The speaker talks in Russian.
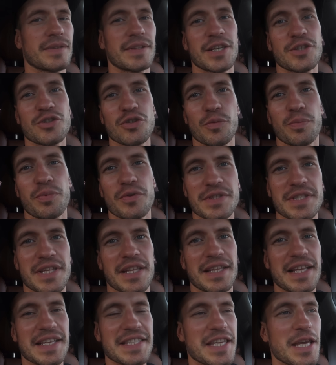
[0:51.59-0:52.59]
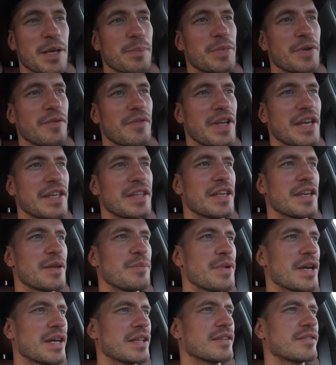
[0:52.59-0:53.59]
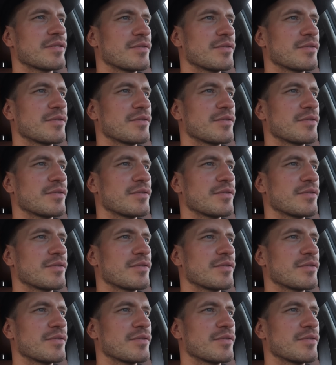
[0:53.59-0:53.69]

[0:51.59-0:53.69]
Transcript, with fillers: Нашел просто на доске объявления ребят,